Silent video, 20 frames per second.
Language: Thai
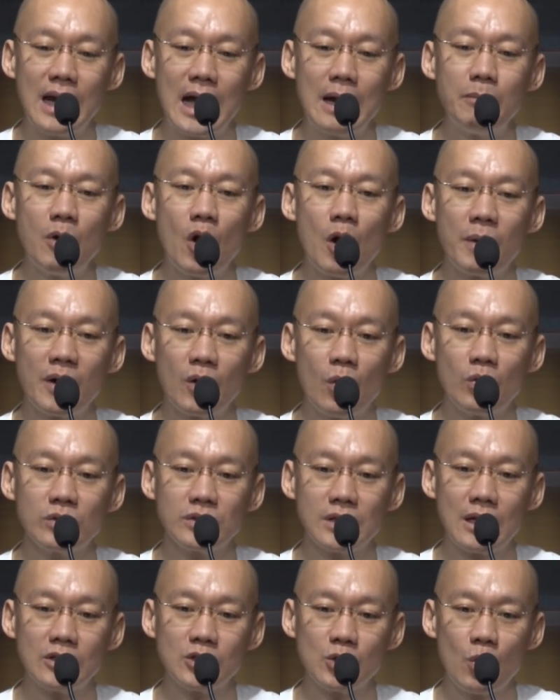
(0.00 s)
แล้วพอพระอ
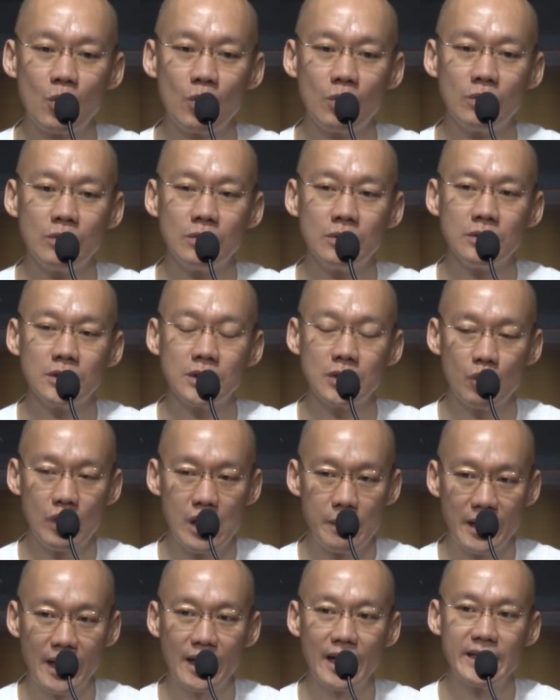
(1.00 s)
งค์จะทรงเส
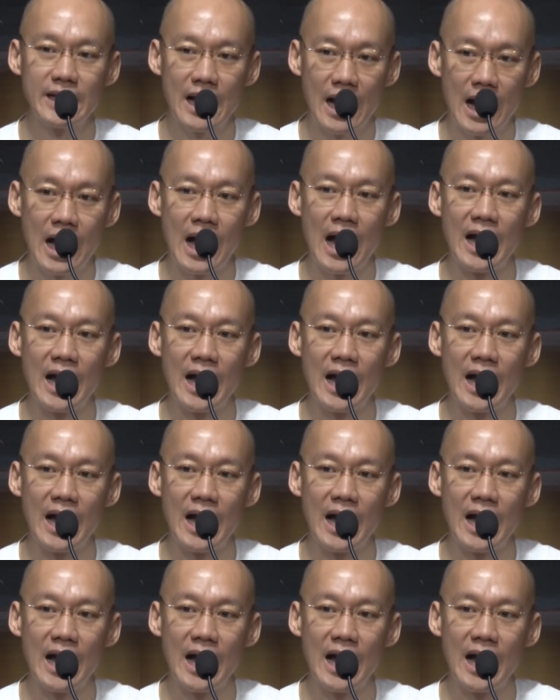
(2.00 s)
วยพระกยา